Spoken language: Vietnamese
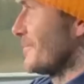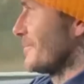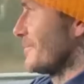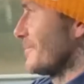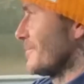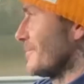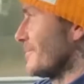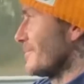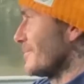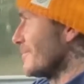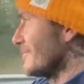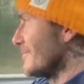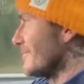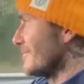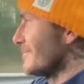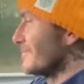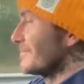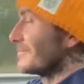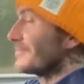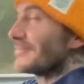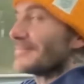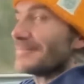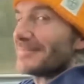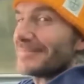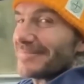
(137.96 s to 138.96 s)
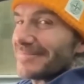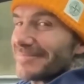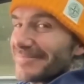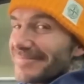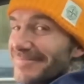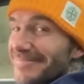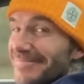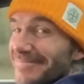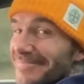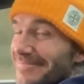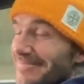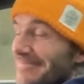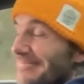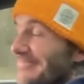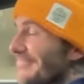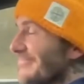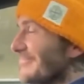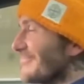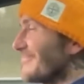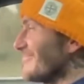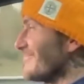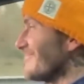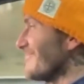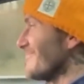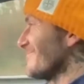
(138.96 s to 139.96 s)
Một tin vui đã đến với David
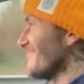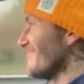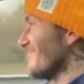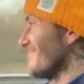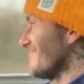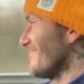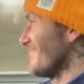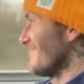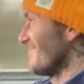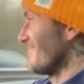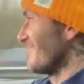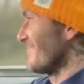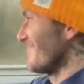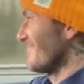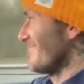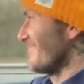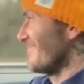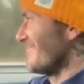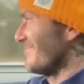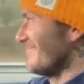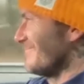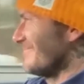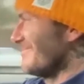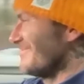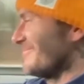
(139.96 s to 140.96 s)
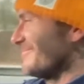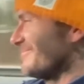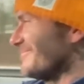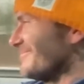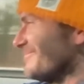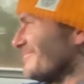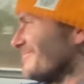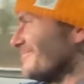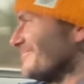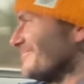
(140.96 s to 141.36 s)
Beckham khi anh chuẩn bị được Hoàng gia Anh